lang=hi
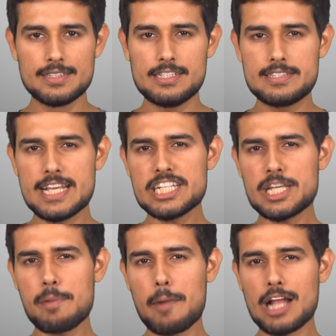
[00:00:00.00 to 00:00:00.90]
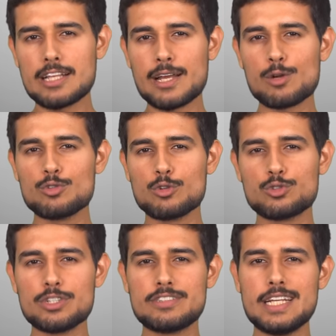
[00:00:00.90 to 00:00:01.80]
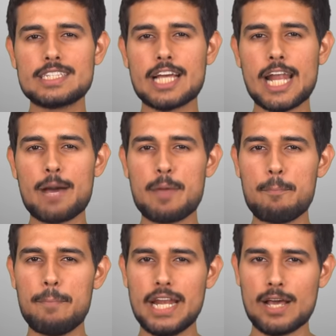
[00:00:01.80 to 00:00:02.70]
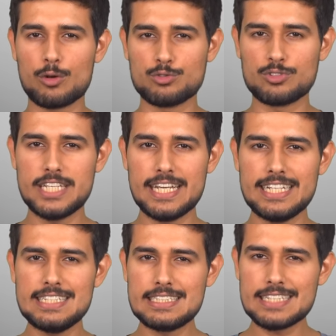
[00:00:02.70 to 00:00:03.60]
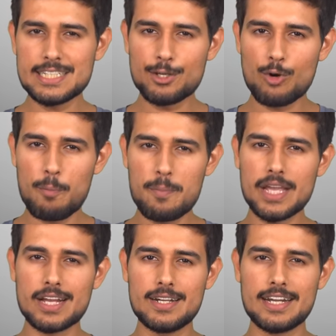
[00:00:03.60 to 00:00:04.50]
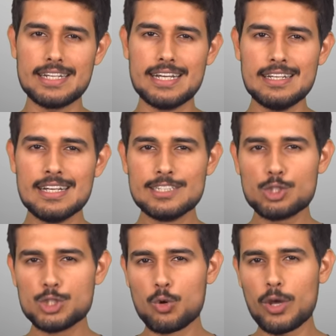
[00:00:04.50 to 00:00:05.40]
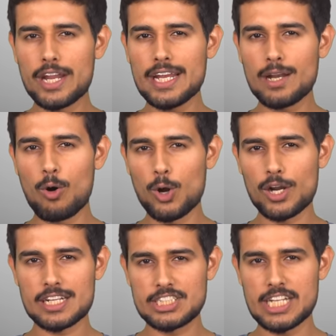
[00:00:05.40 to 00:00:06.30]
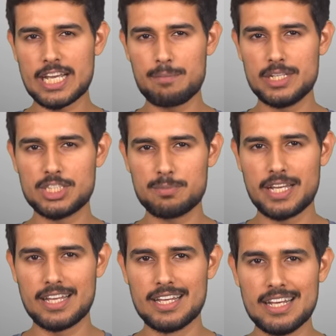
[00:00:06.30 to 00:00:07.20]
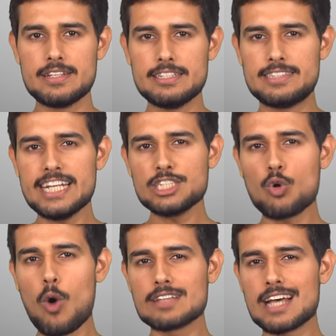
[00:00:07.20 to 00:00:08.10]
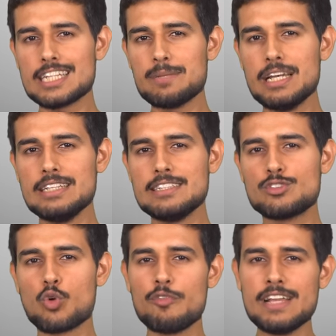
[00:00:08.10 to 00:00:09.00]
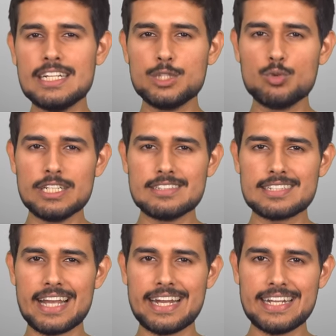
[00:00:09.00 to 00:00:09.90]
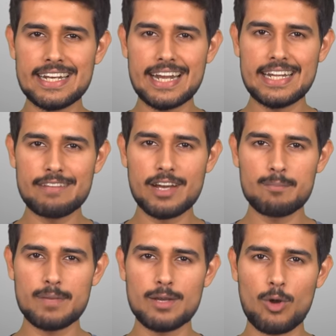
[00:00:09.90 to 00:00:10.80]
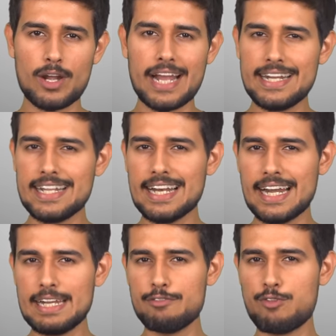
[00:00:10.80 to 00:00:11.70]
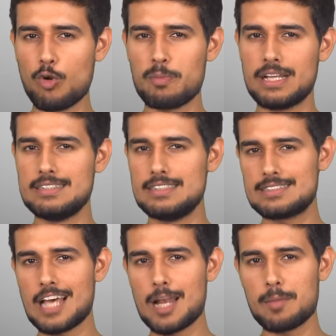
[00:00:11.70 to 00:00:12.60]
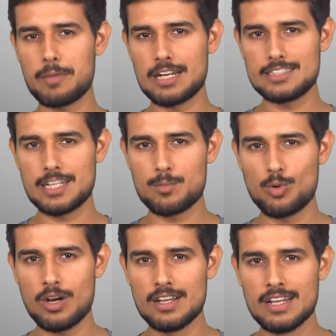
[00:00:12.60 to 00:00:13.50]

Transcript: जिस देश की मैं बात कर रहा हूं दोस्तों इस देश का नाम है बेलारूस ये ईस्टर्न यूरोप में एक कंट्री है जो यूक्रेन और रशिया के बीच में है इस देश को आजादी मिली थी सोवियत यूनियन से 1991 में और 1994 में जिस साल में मेरा जन्म हुआ